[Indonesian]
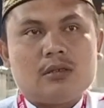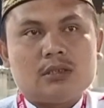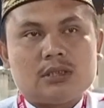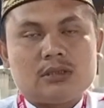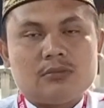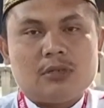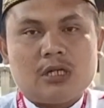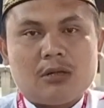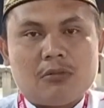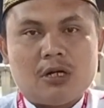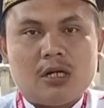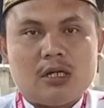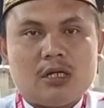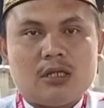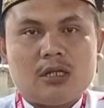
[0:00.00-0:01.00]

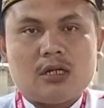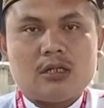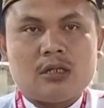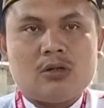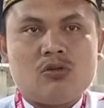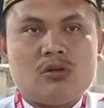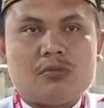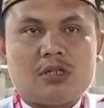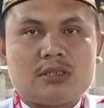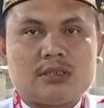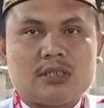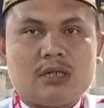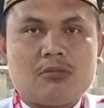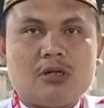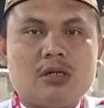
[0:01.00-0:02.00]
sebagaimana kita ketahui
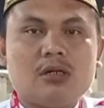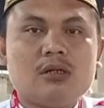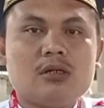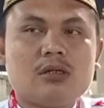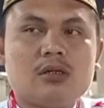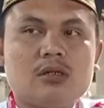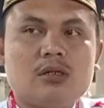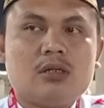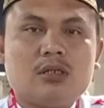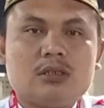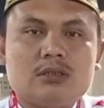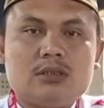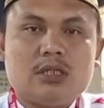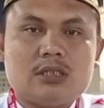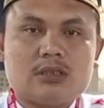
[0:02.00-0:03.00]
bersama
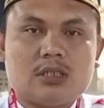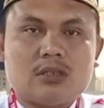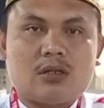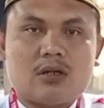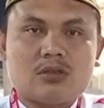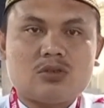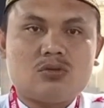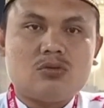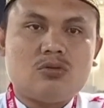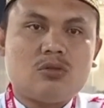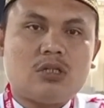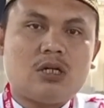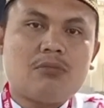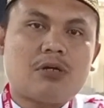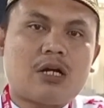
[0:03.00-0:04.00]
jasad
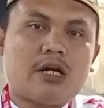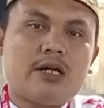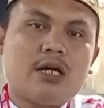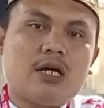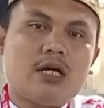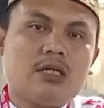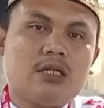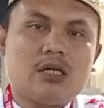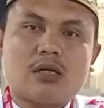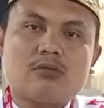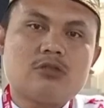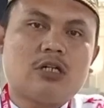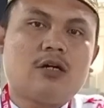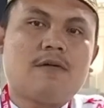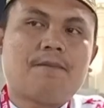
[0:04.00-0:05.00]
Rasulullah berada di
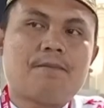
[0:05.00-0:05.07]
Raudah.